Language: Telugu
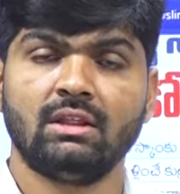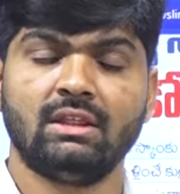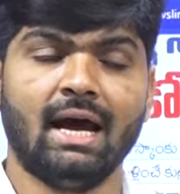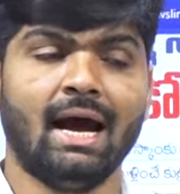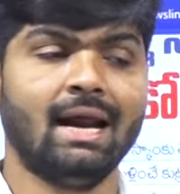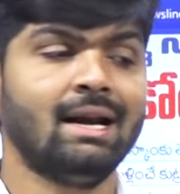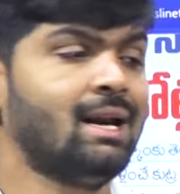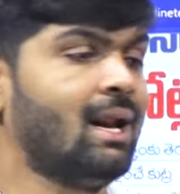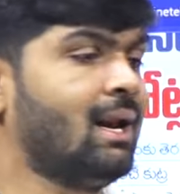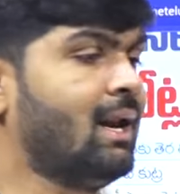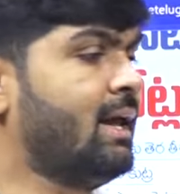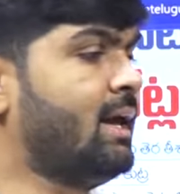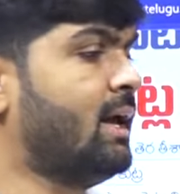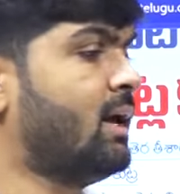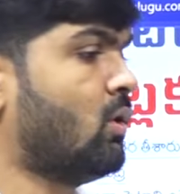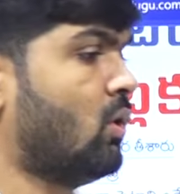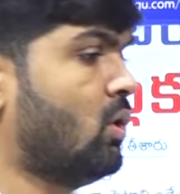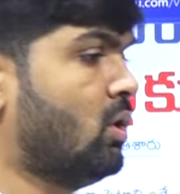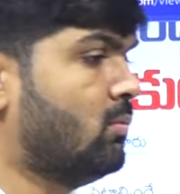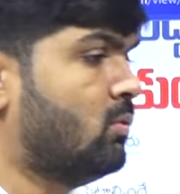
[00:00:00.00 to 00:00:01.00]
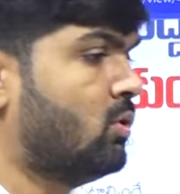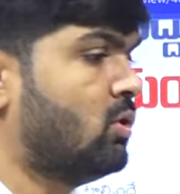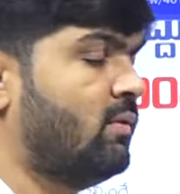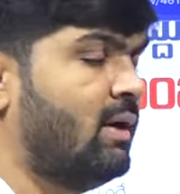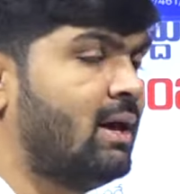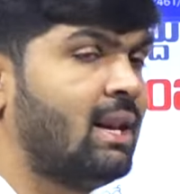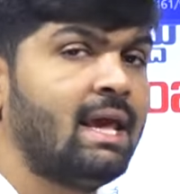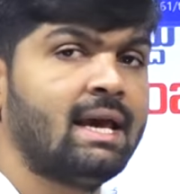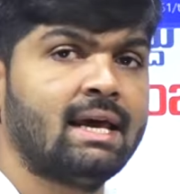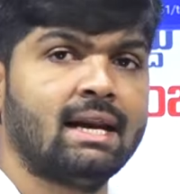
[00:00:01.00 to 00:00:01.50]
దాంట్లో ఏ రెండు మూడు
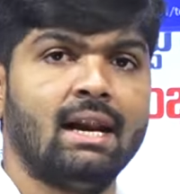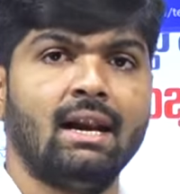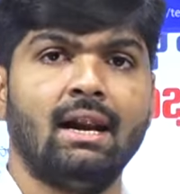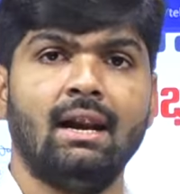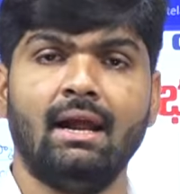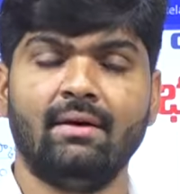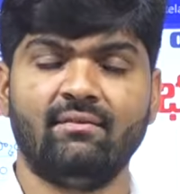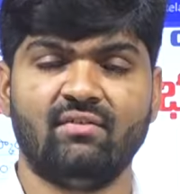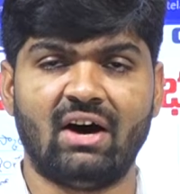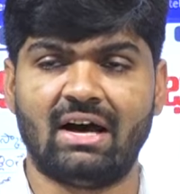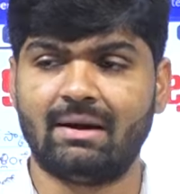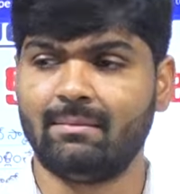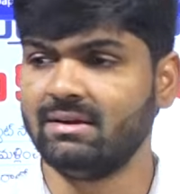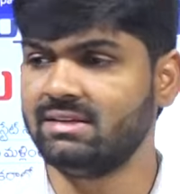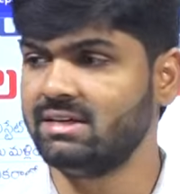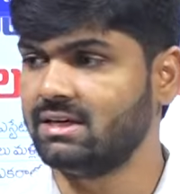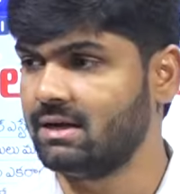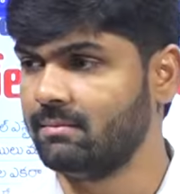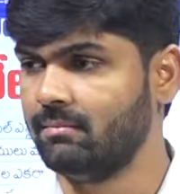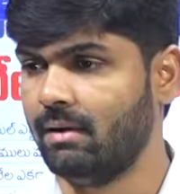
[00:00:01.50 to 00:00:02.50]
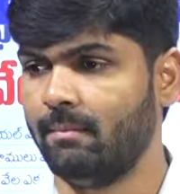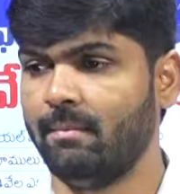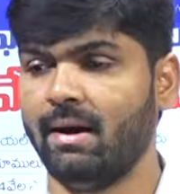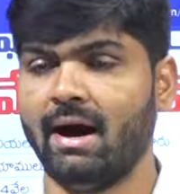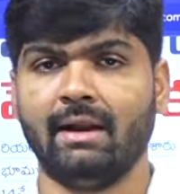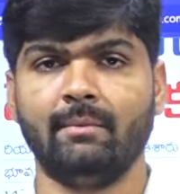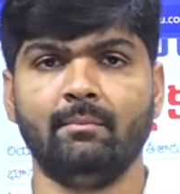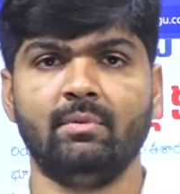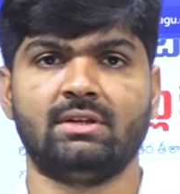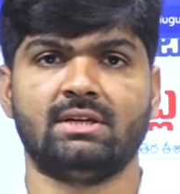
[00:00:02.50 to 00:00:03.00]
వేల ఎకరాలల్లో ఫార్మా సిటీ మమ
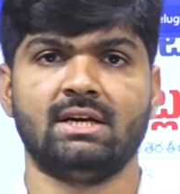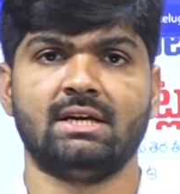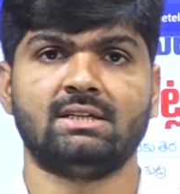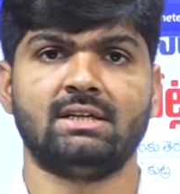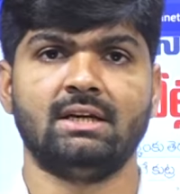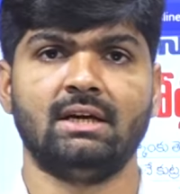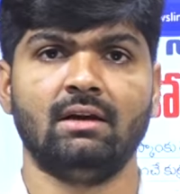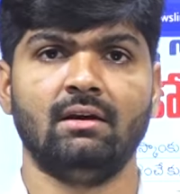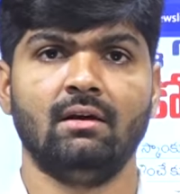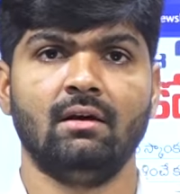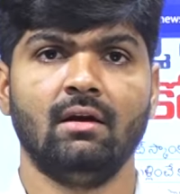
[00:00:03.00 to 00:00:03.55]
అనిపించేసి